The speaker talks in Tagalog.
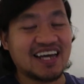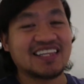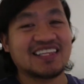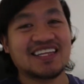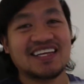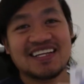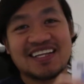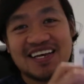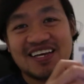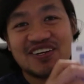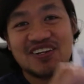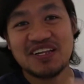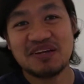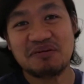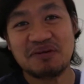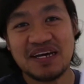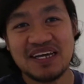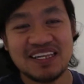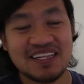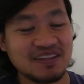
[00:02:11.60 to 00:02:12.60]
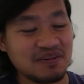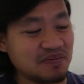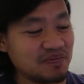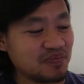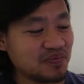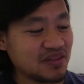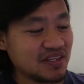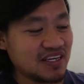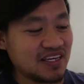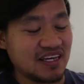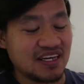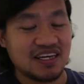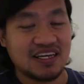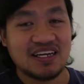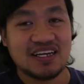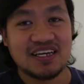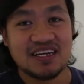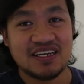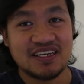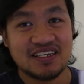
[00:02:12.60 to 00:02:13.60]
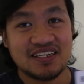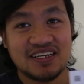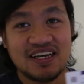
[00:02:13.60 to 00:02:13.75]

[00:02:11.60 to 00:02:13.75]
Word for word: At ngayon naman, uh,